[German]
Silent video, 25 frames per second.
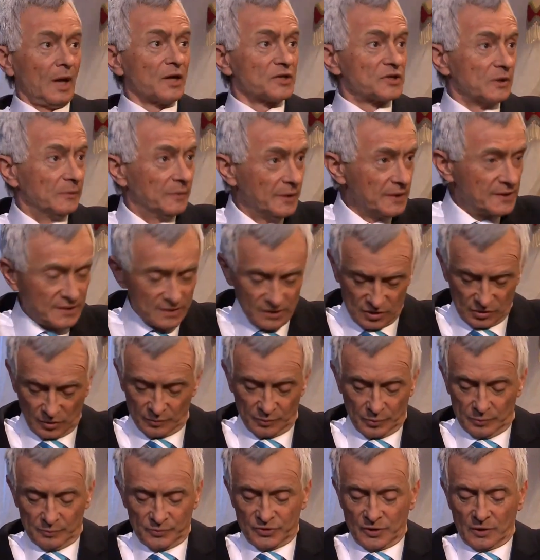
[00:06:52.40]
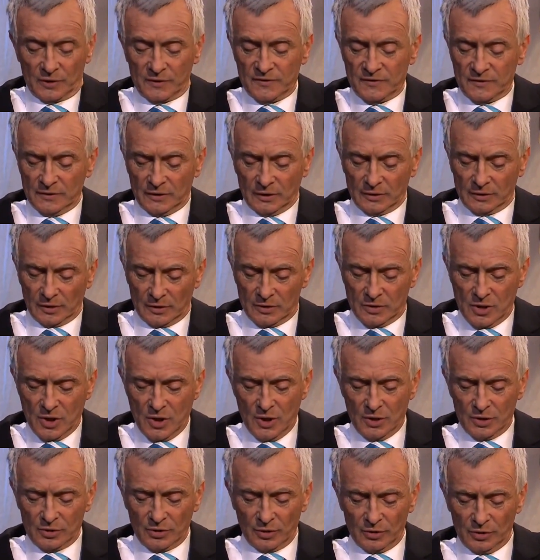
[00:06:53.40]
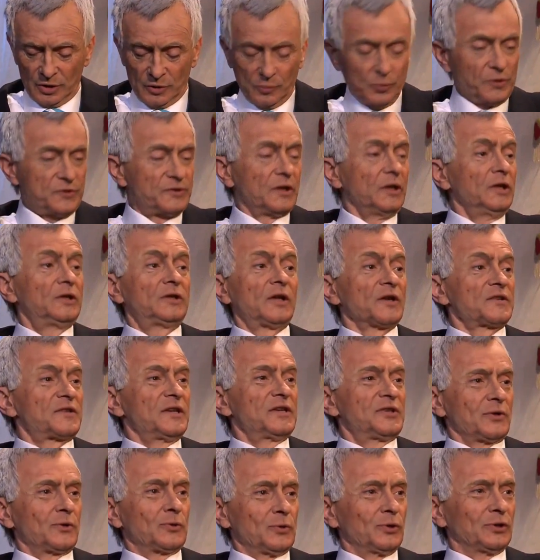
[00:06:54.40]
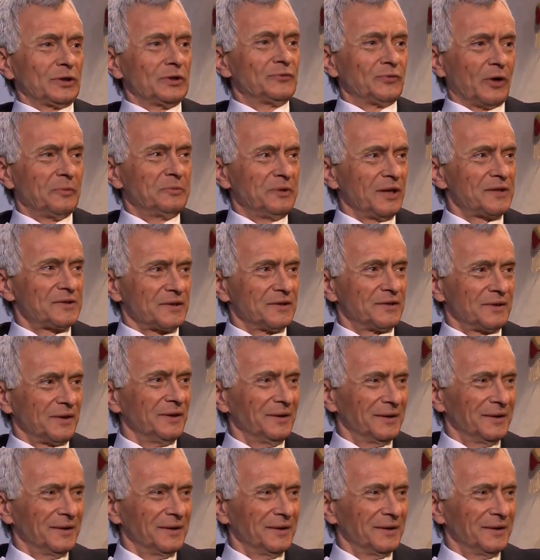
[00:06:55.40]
Ah, Sie wissen es ja, warum sage ich es Ihnen dann, dann? Ich wusste nicht, dass Sie so gut informiert sind.